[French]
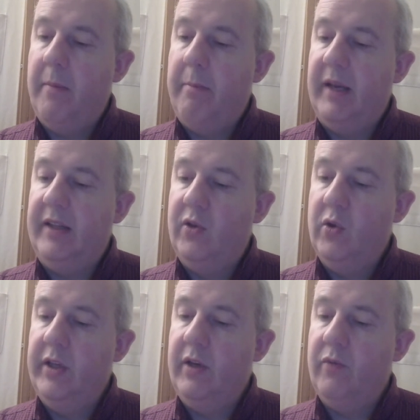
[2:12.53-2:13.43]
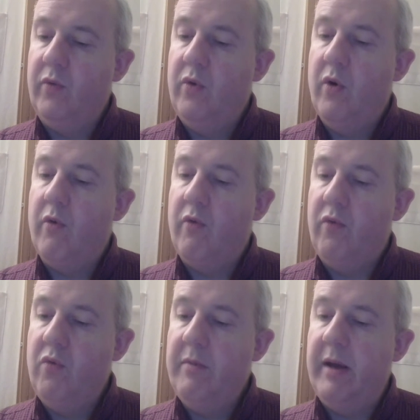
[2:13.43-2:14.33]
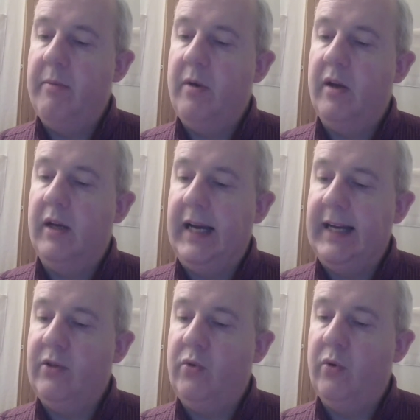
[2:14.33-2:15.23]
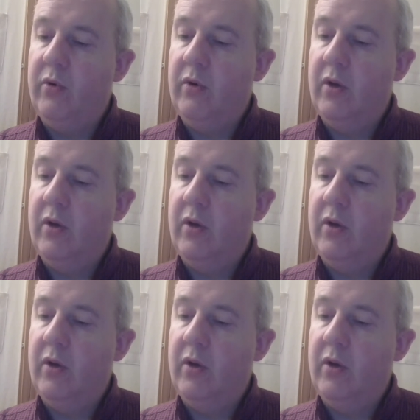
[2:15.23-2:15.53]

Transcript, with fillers: mais donnez-vous vous-même à Dieu,